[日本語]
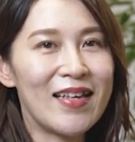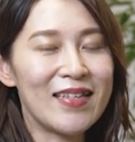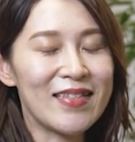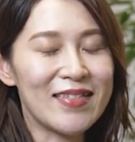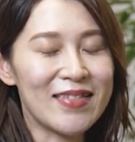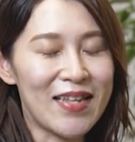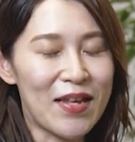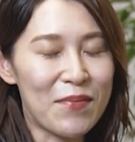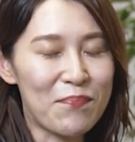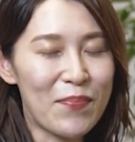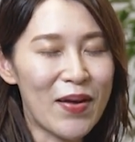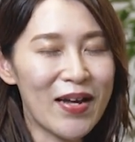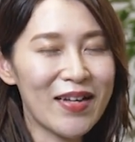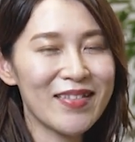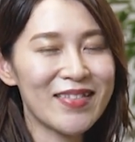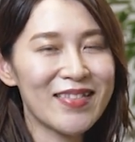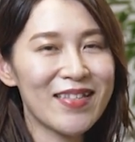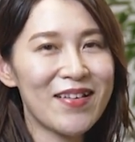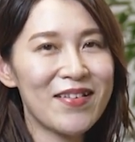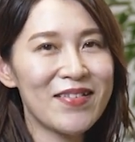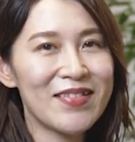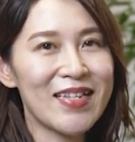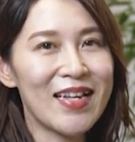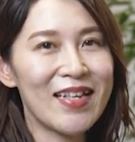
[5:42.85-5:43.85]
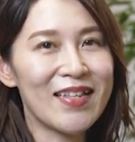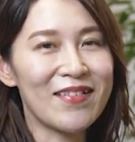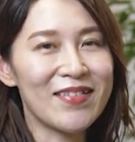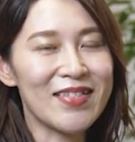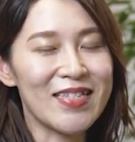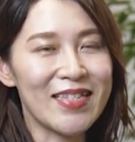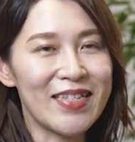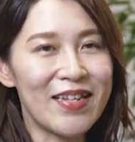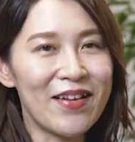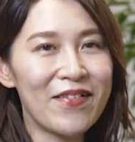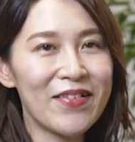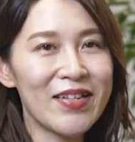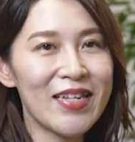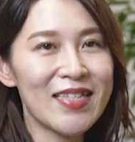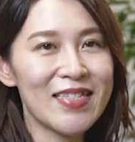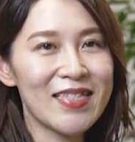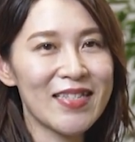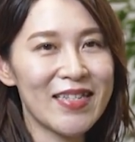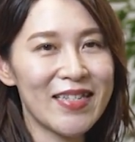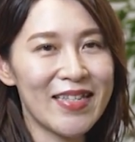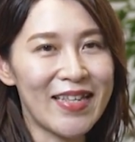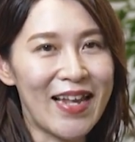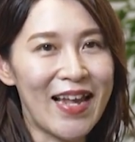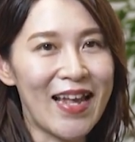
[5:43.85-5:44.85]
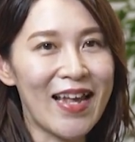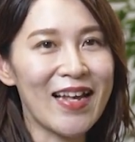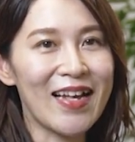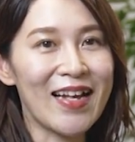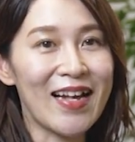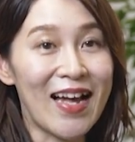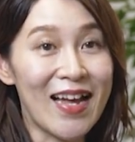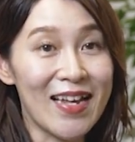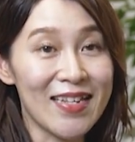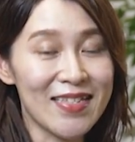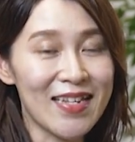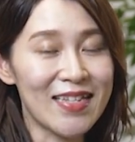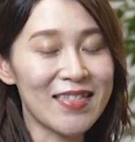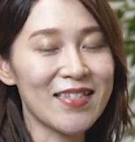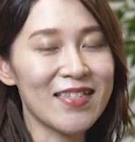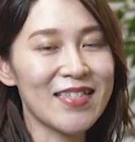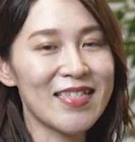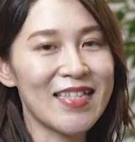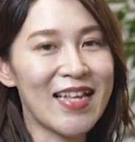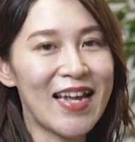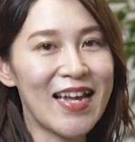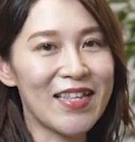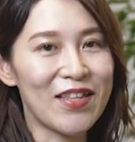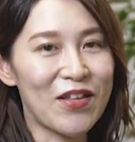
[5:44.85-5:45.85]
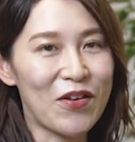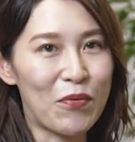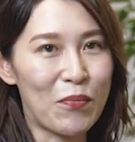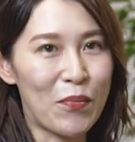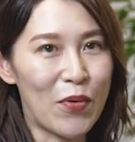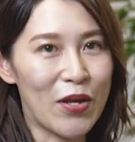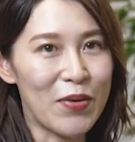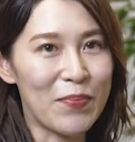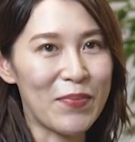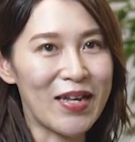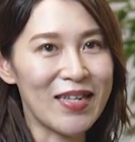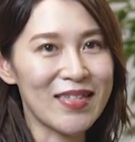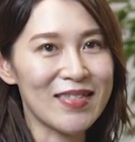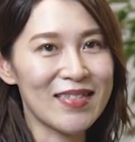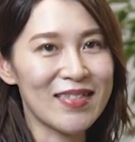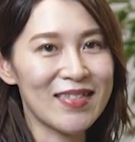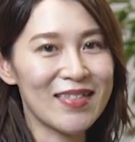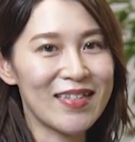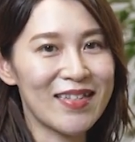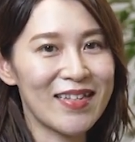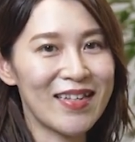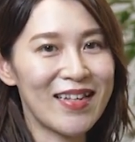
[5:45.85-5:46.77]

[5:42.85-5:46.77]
切迫早産の治療について解説したいと思います。